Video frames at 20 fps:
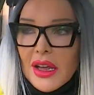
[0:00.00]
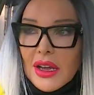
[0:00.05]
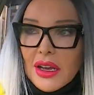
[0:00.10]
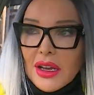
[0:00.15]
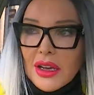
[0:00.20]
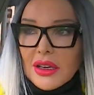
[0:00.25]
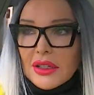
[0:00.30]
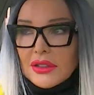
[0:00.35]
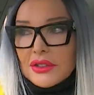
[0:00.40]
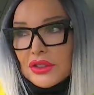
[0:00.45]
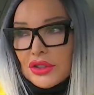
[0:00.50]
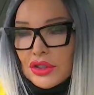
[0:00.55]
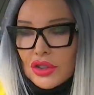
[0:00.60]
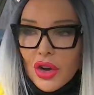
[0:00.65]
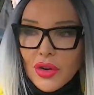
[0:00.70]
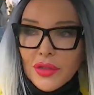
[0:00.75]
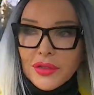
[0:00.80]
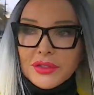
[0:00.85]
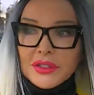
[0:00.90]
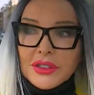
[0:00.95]
e,
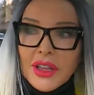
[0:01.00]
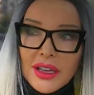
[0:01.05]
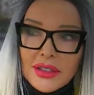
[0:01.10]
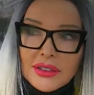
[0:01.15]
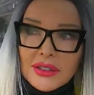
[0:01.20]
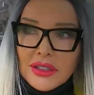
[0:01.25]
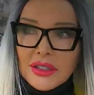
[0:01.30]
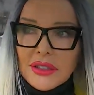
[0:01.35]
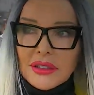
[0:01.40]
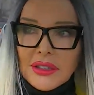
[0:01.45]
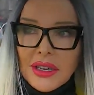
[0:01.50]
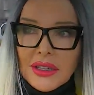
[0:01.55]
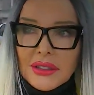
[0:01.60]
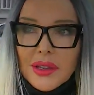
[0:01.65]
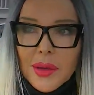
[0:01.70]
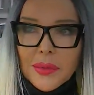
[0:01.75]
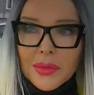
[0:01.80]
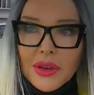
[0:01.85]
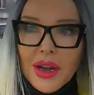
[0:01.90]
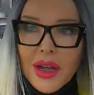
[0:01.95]
to wtedy tak
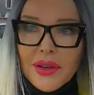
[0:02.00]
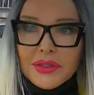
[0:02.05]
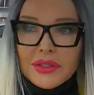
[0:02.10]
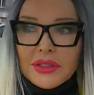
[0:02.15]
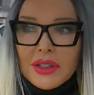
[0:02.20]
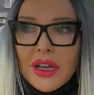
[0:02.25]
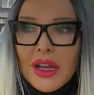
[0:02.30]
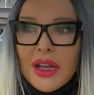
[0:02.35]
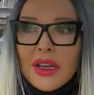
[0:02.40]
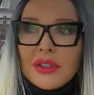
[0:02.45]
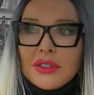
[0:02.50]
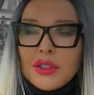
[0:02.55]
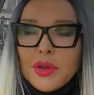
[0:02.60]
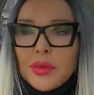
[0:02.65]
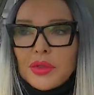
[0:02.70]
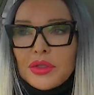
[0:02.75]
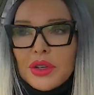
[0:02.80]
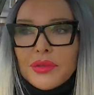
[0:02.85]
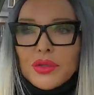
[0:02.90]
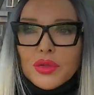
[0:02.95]
naprawdę nie
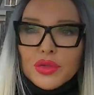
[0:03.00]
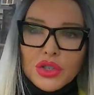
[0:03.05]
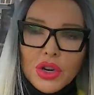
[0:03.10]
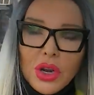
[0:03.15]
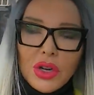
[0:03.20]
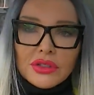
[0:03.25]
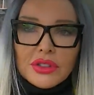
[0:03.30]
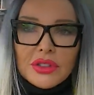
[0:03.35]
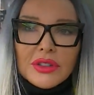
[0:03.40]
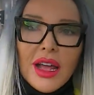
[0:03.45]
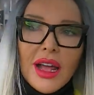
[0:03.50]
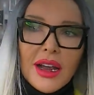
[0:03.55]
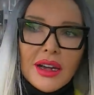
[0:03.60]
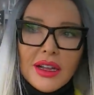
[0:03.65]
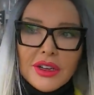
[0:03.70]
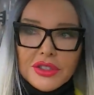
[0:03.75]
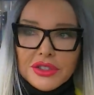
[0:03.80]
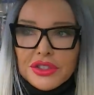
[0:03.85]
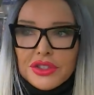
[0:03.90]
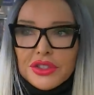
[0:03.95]
potrafią się
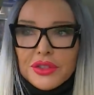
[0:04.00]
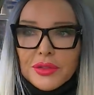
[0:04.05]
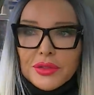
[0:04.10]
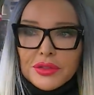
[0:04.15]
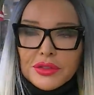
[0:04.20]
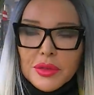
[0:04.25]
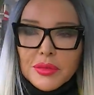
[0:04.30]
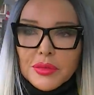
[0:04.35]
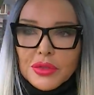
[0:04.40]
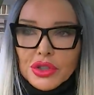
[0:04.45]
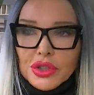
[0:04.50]
odnaleźć w tym